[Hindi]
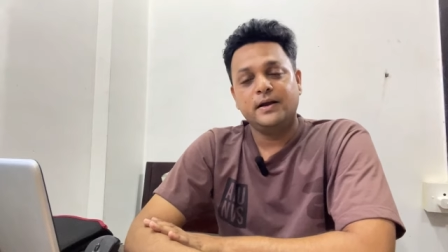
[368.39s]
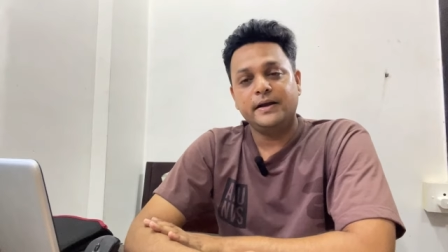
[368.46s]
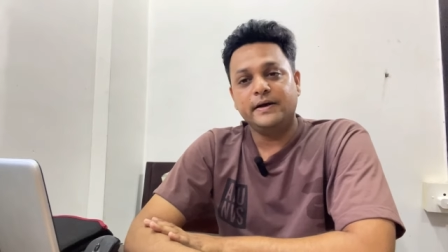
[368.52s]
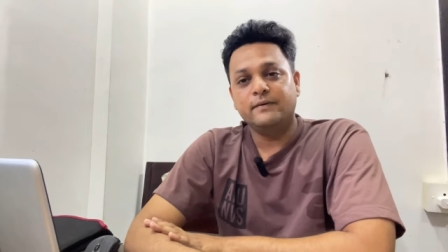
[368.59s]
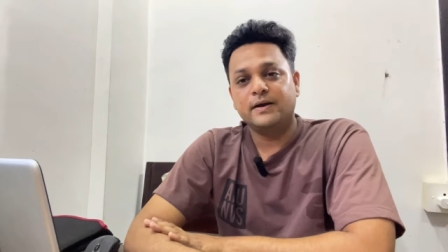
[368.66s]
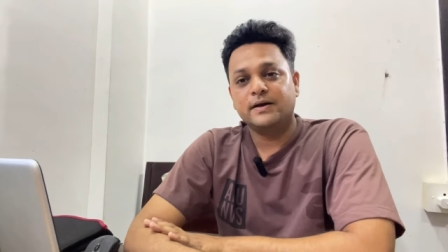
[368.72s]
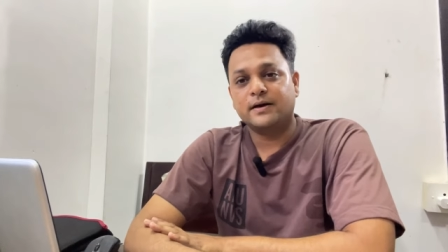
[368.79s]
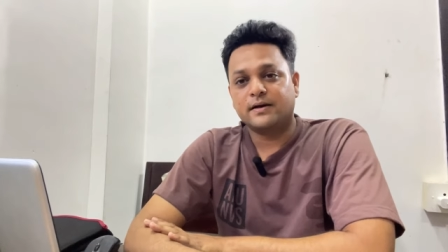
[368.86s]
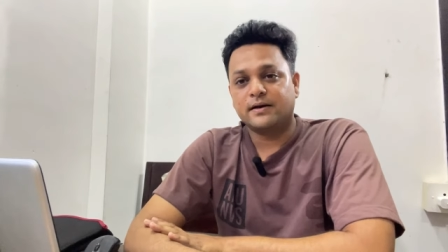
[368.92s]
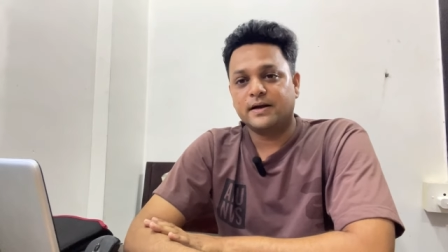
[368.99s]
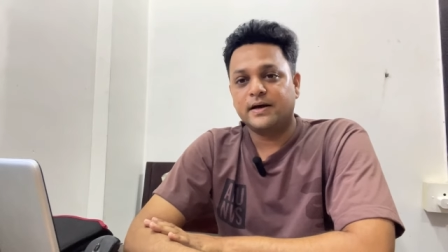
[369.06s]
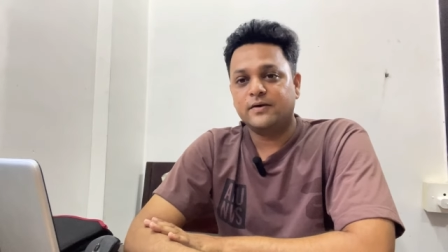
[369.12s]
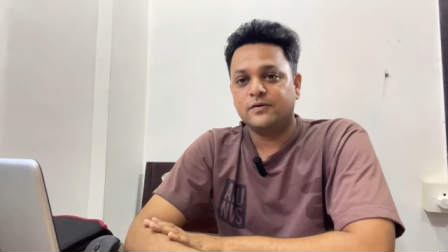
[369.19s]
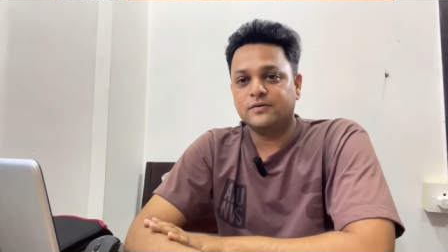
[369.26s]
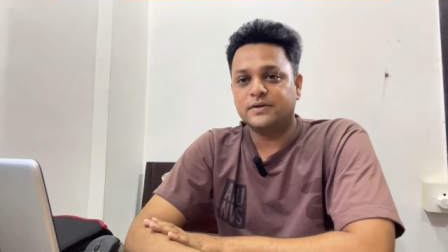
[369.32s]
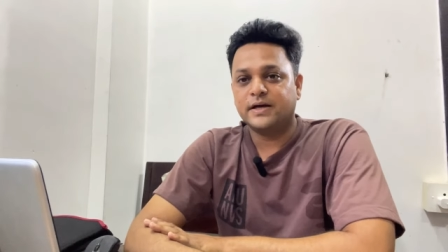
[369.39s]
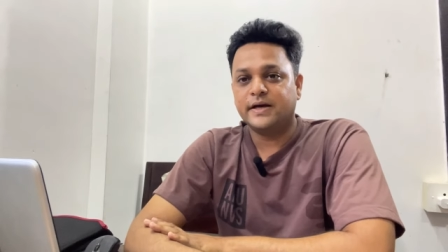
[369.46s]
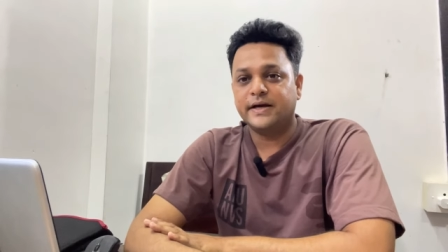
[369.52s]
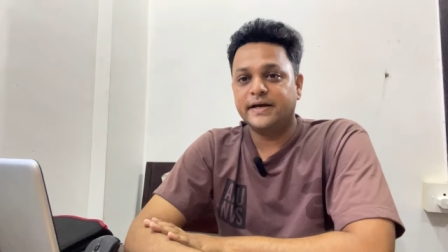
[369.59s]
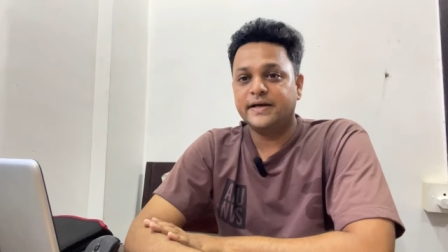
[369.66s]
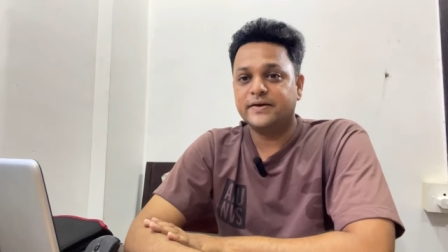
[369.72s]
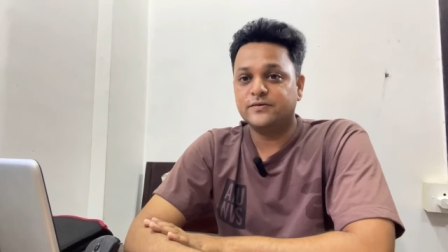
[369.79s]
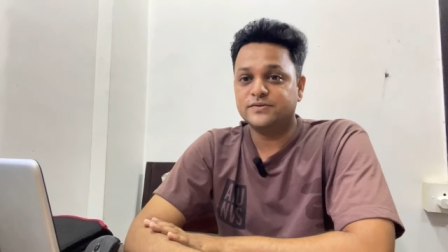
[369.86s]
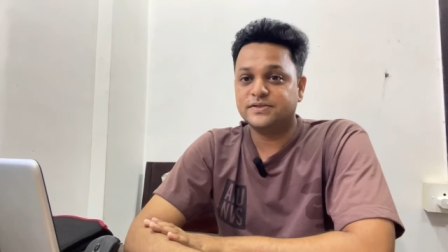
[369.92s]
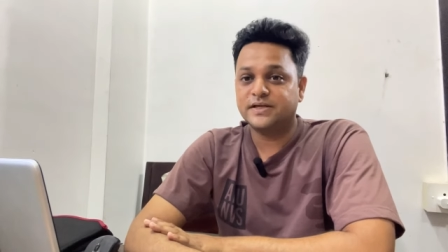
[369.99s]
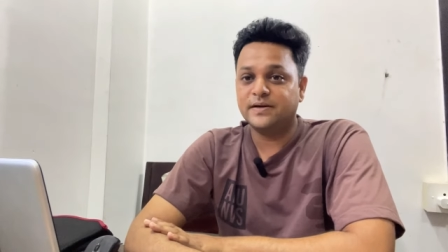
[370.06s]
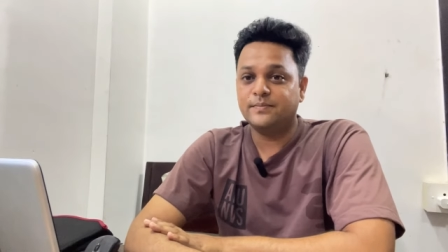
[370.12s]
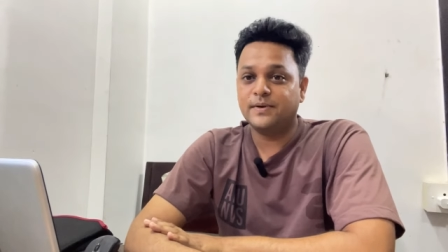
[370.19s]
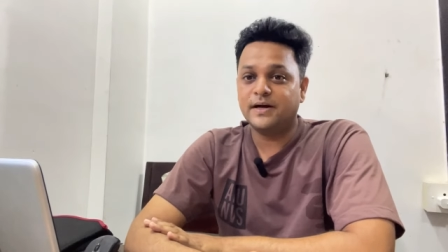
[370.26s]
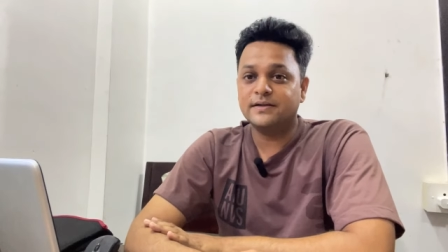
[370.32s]
लेवल करना होता है
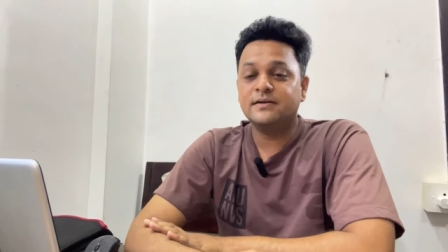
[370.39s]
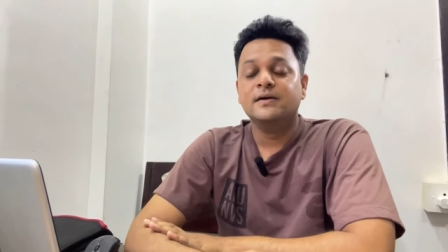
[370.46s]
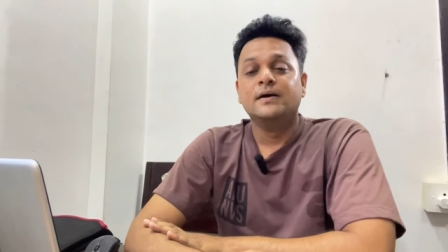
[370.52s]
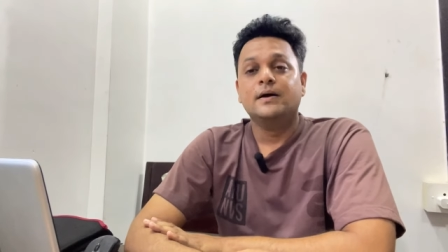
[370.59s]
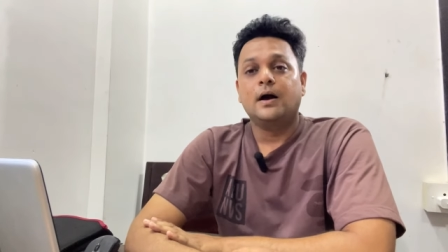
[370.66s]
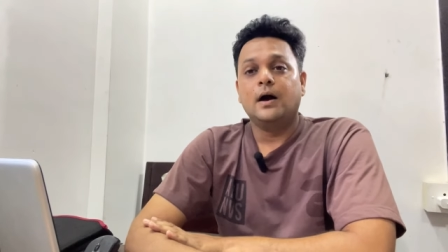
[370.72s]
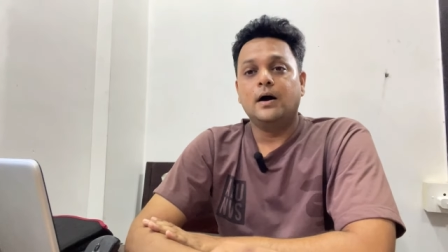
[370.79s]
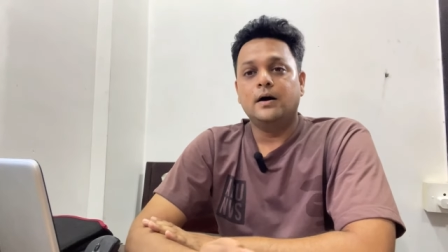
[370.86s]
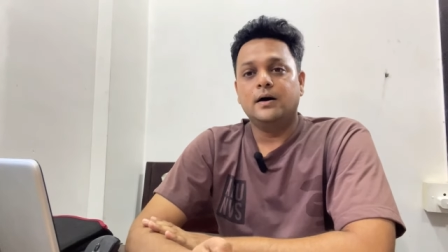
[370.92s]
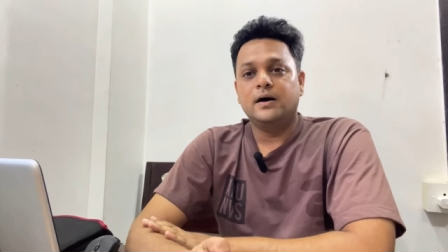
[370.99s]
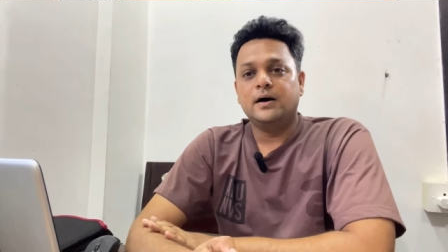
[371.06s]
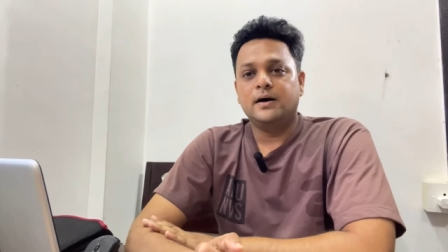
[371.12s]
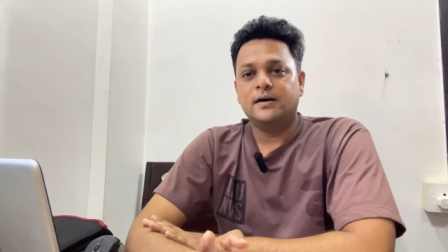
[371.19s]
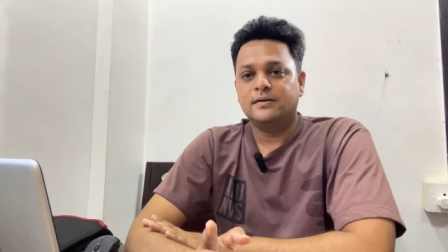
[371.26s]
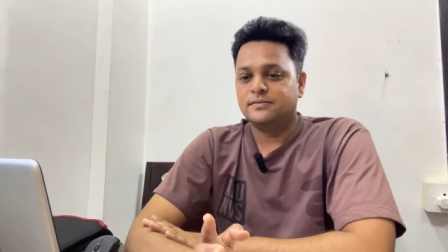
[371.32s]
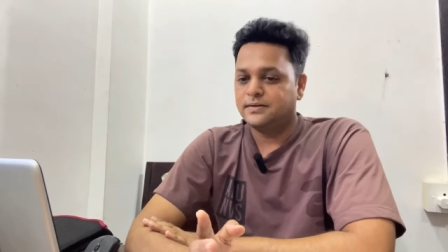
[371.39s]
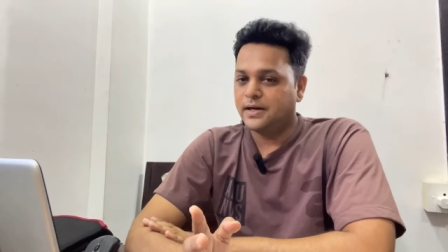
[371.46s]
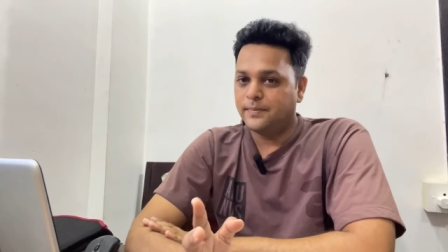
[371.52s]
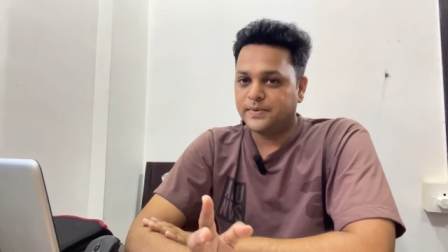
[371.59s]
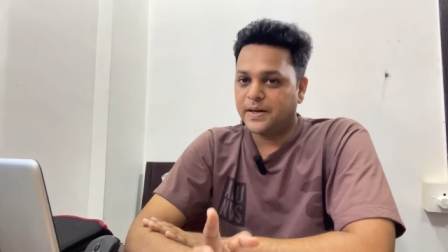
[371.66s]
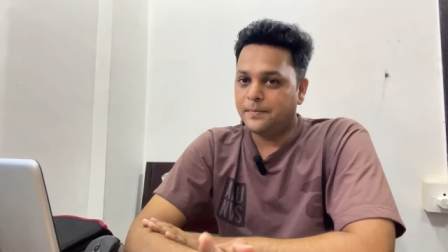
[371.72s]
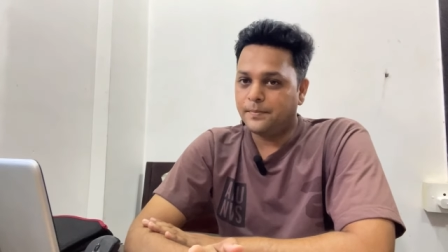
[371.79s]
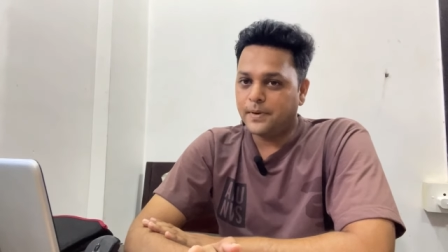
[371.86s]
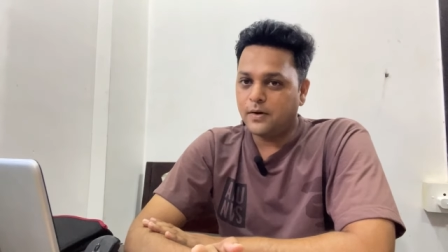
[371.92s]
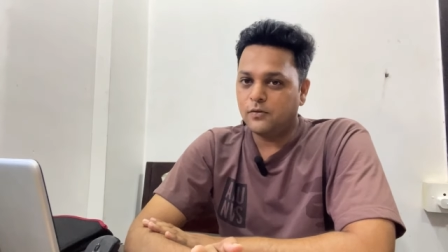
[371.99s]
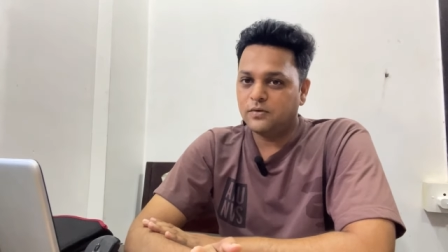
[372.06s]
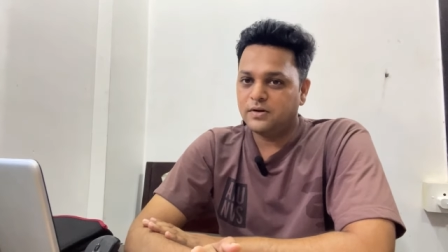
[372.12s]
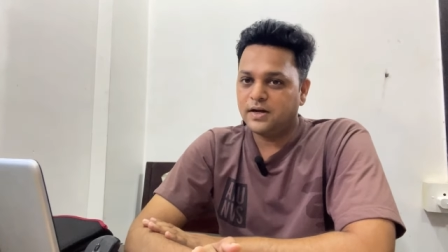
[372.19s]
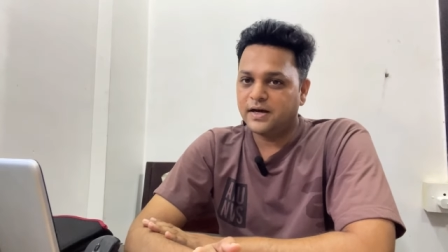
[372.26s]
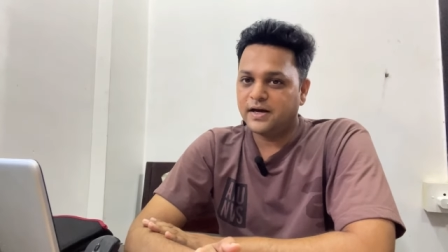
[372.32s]
उसके बाद uh, आपका
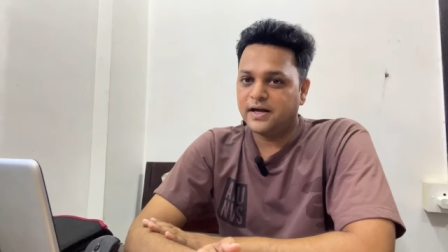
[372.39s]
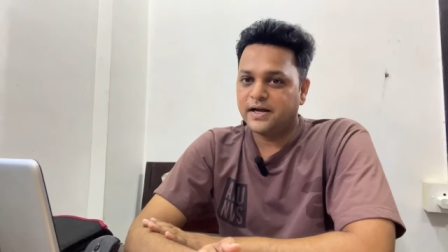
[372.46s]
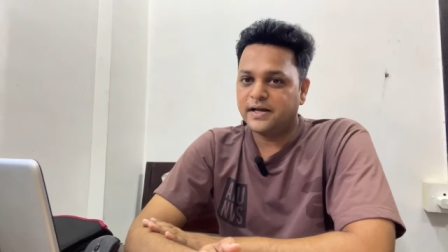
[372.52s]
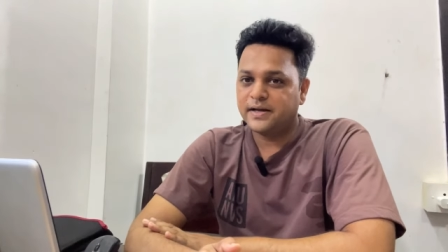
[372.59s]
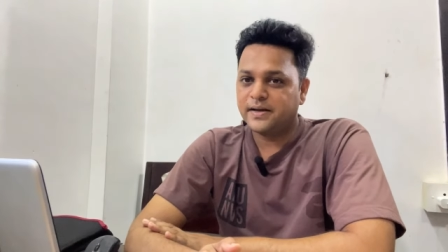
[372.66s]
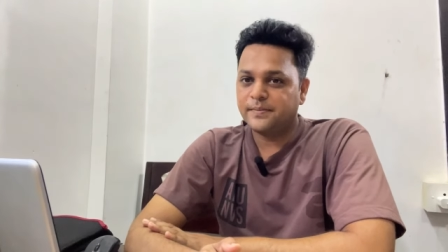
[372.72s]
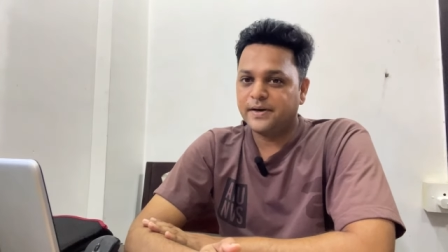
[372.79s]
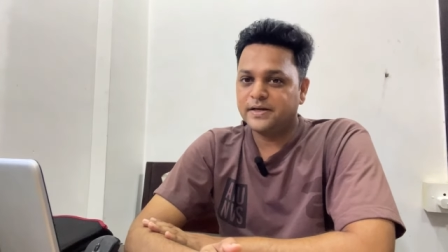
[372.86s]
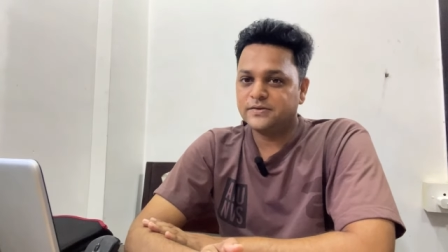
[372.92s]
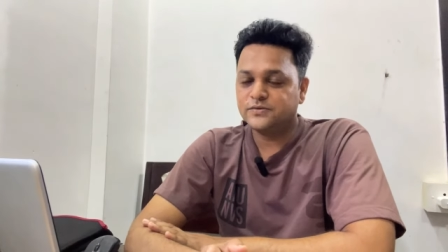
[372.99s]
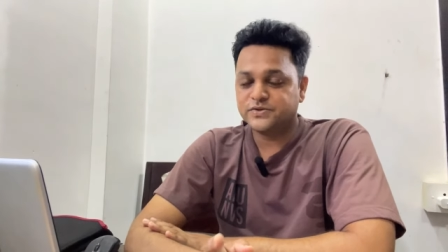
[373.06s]
माउंट लगाने के बाद